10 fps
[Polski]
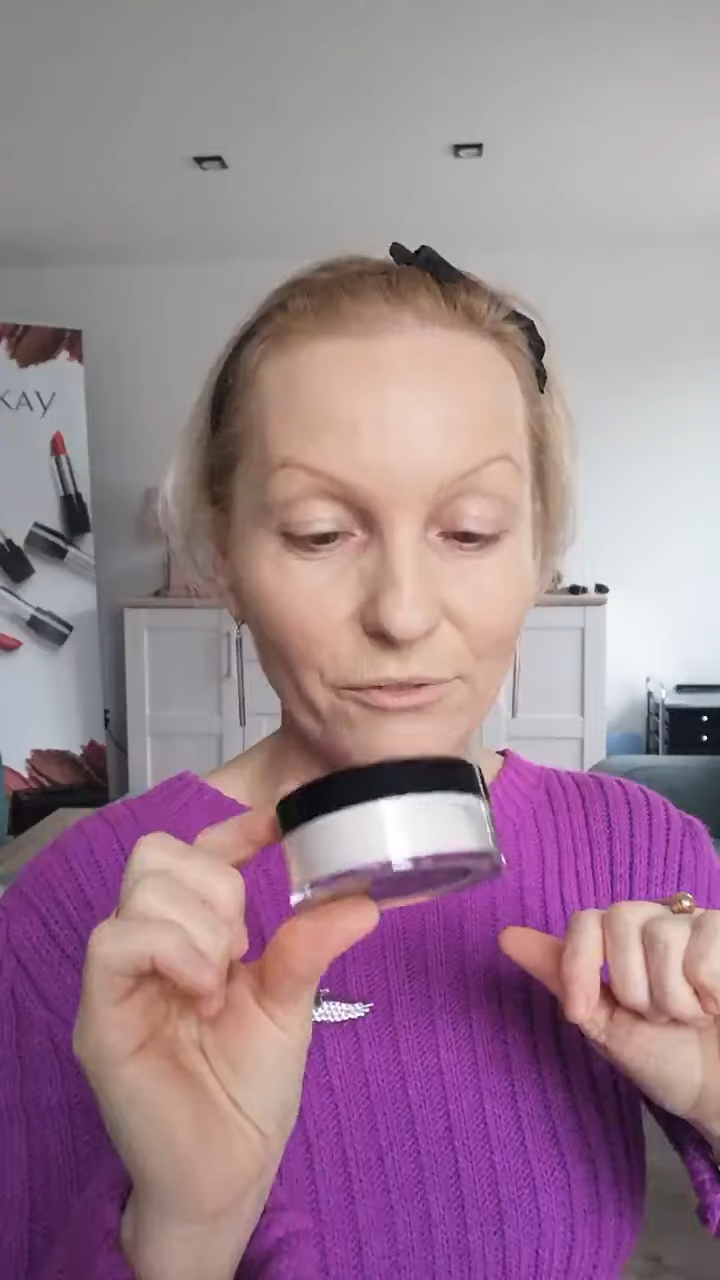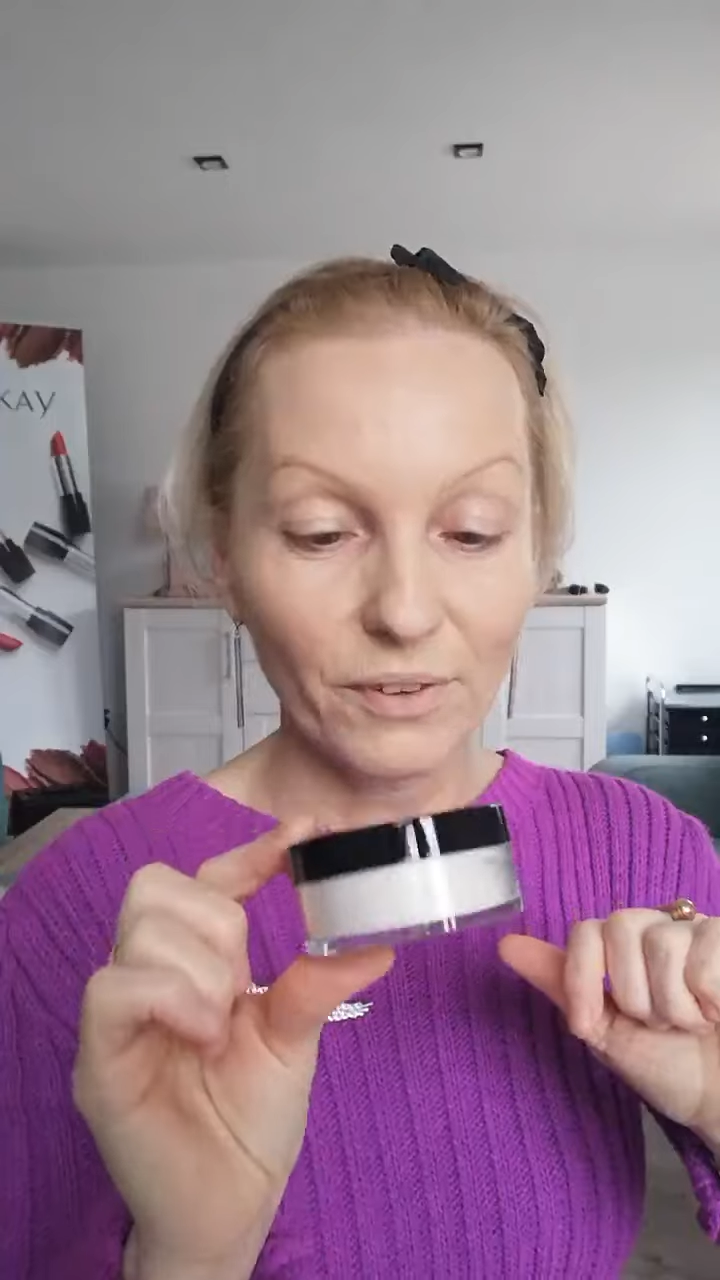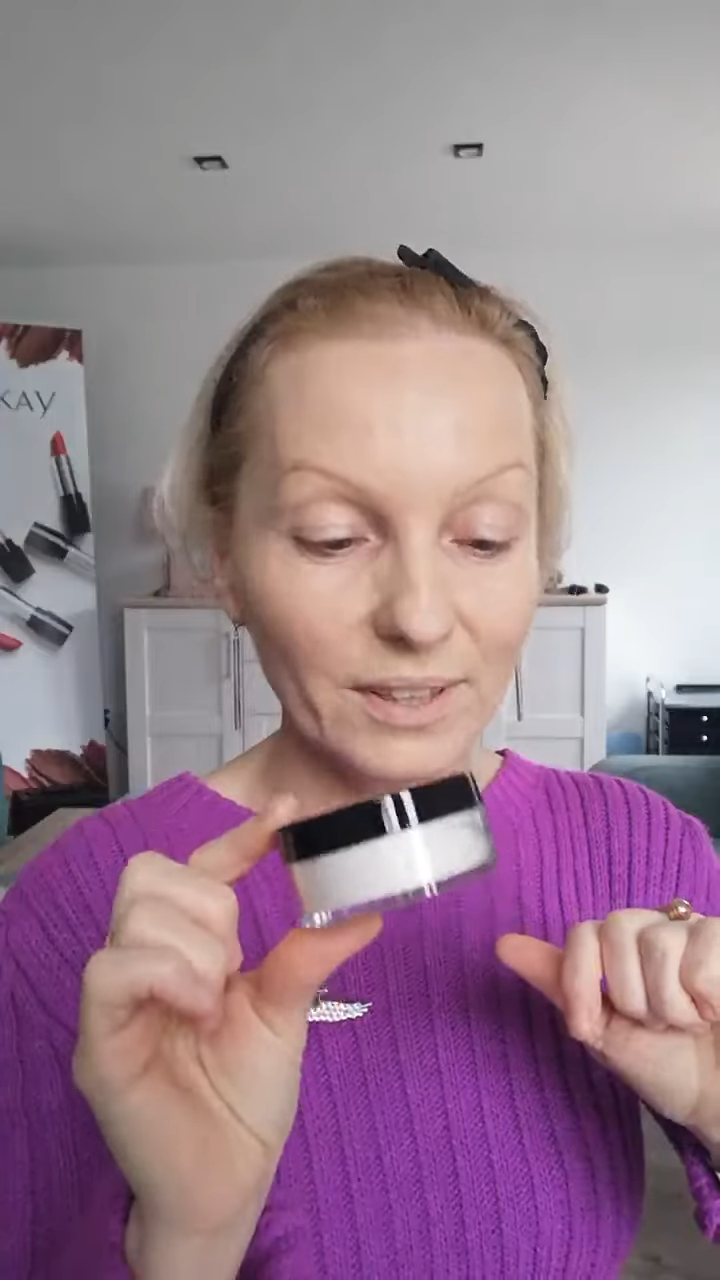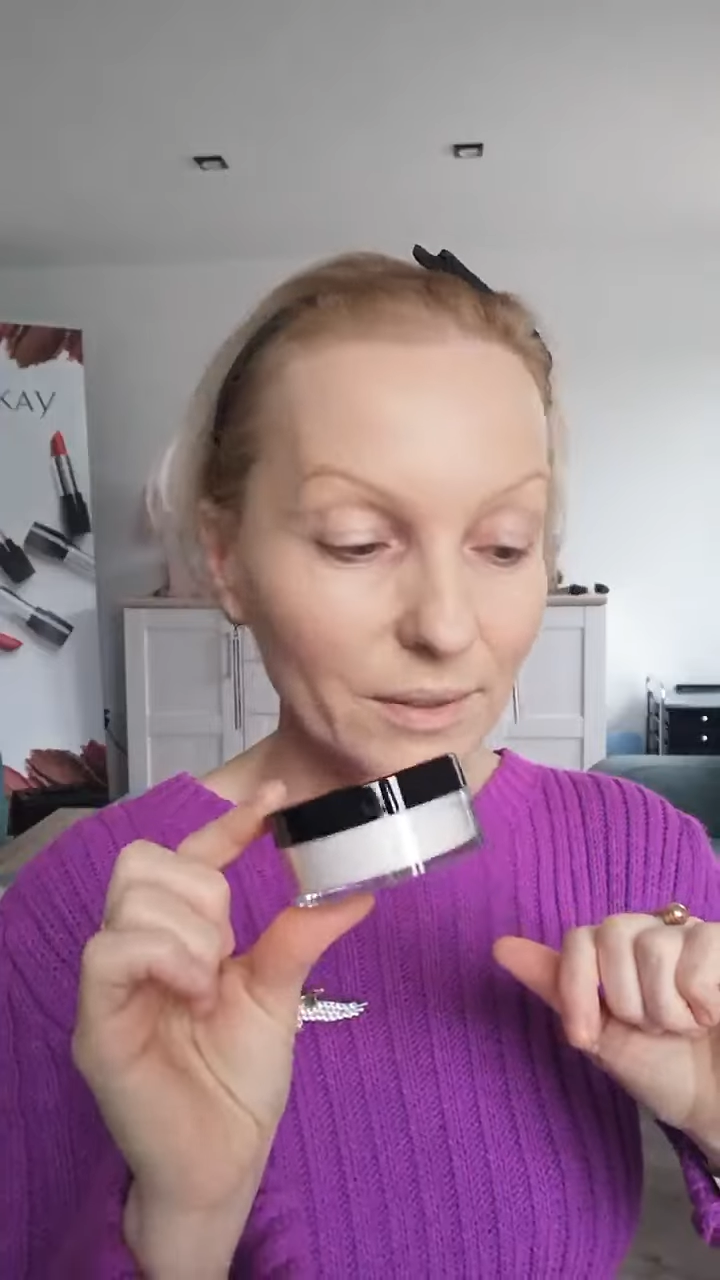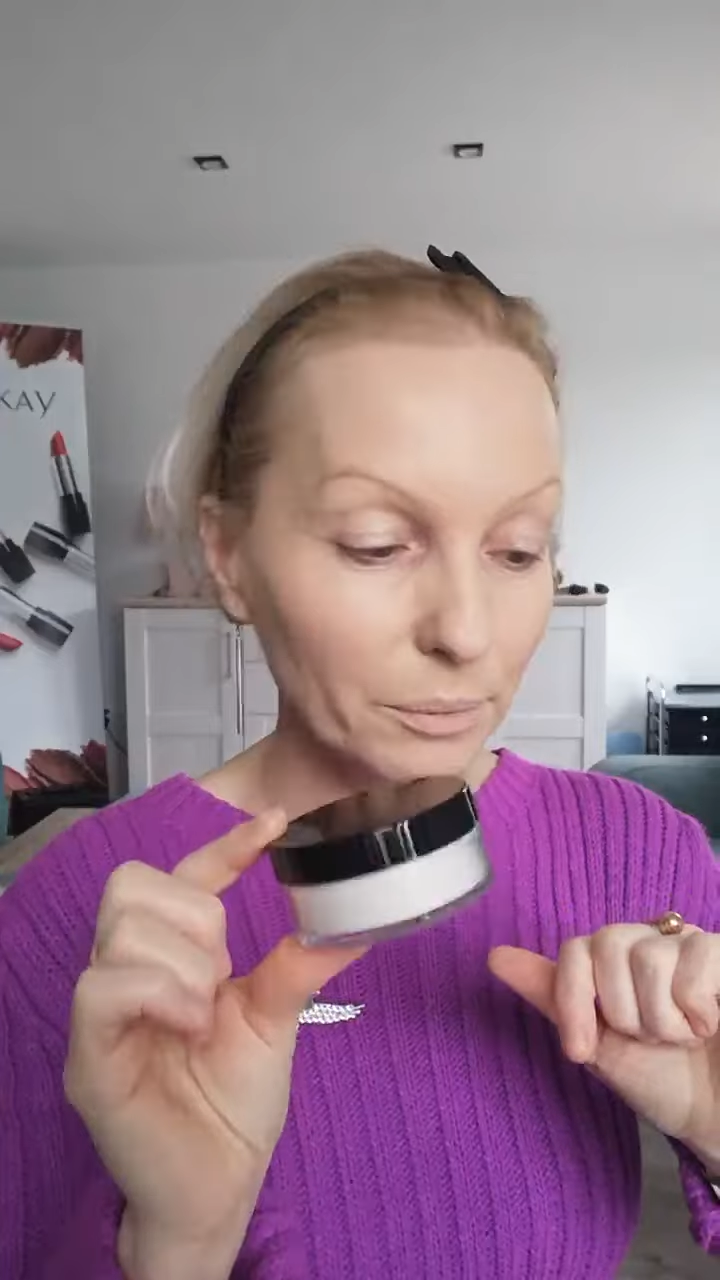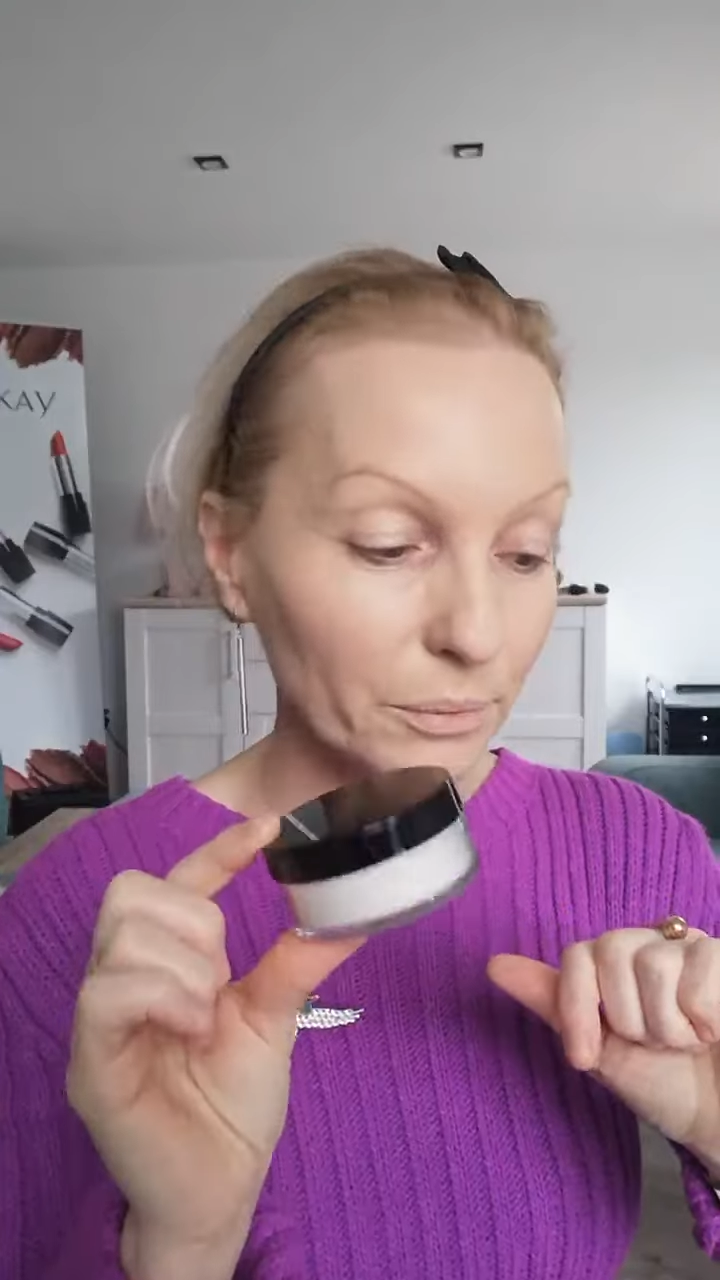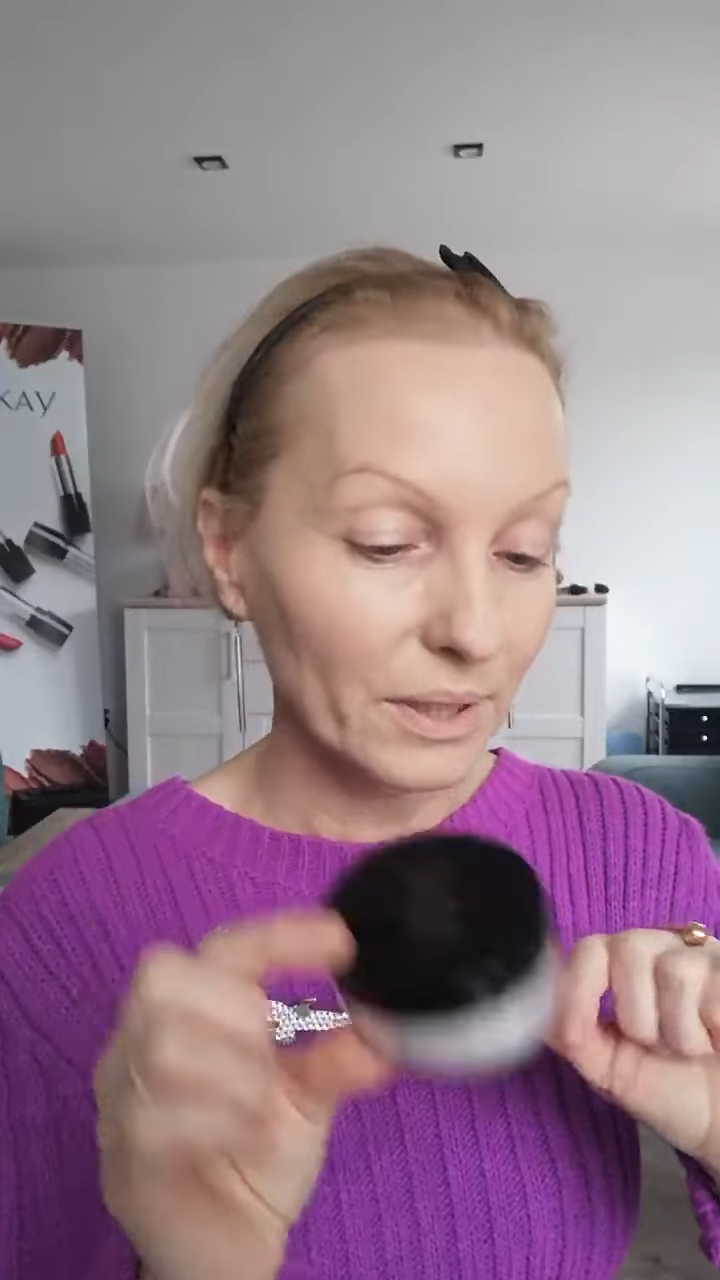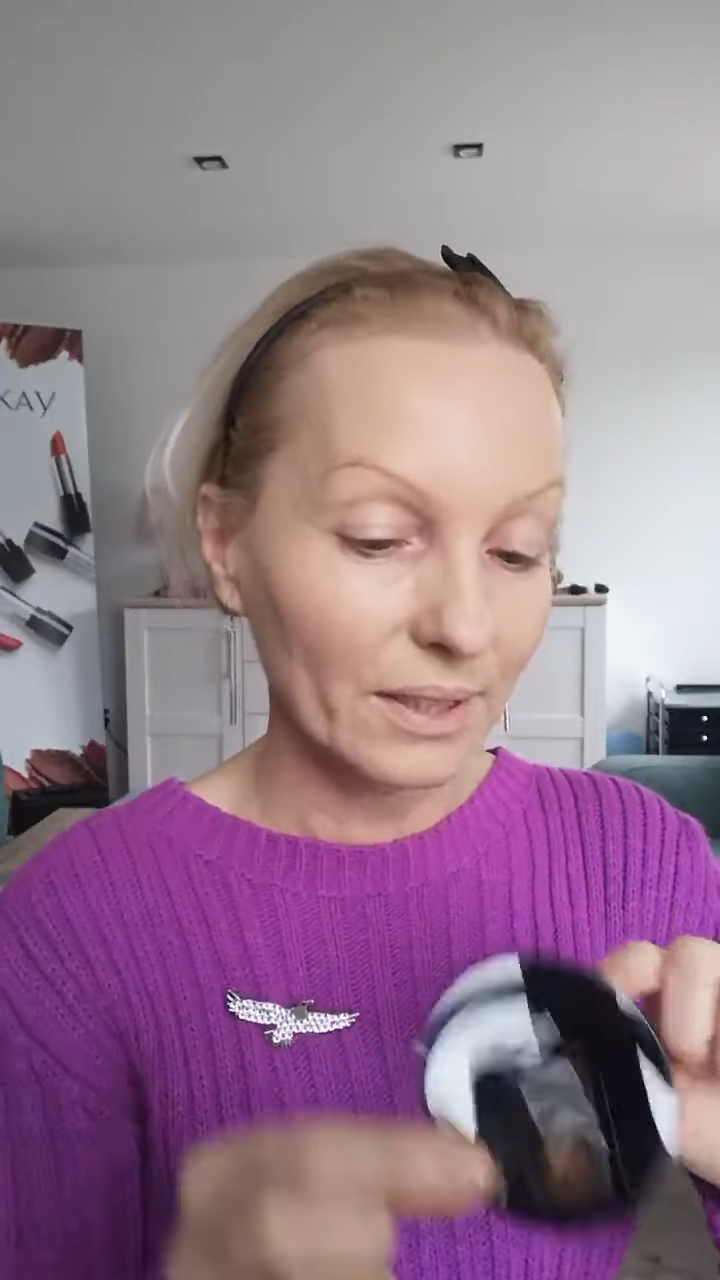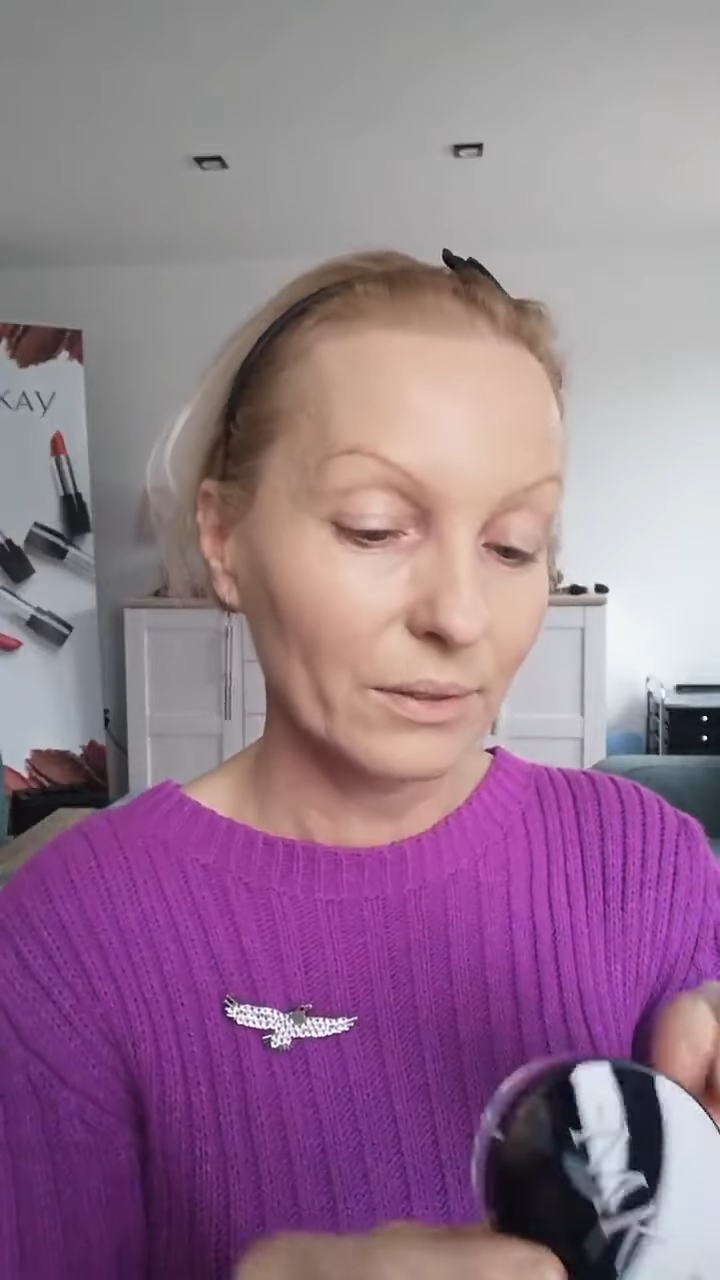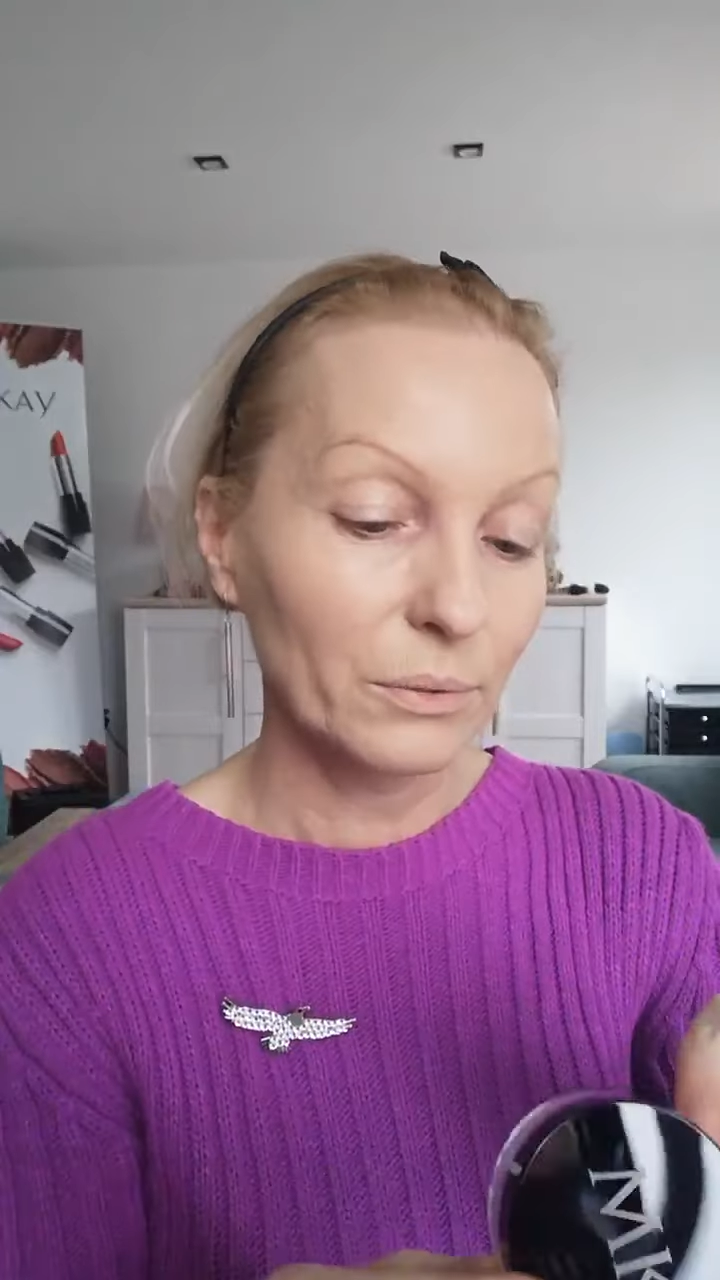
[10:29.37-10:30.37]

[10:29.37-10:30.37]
fajny puder,